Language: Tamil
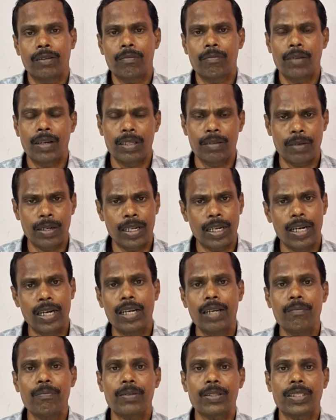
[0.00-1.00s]
உடம்புல அது மாதிரி
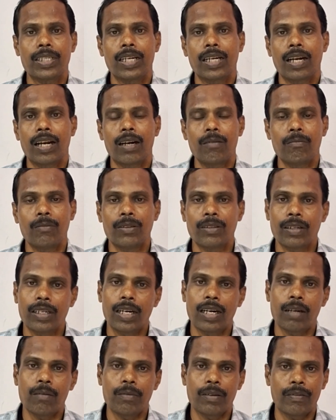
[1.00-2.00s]
என்ன பிரச்சனைகளாலும்
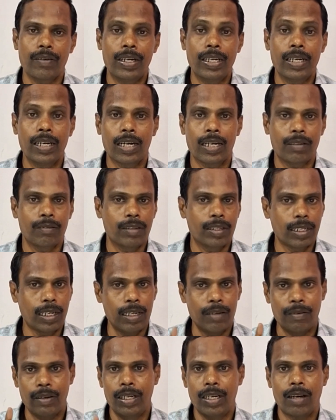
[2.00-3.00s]
முதல்ல நமக்கு வெளிக்காட்டுறது
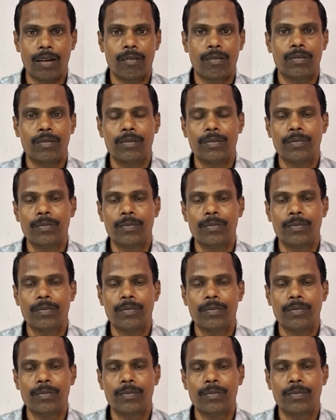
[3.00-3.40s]
தலைவலியாக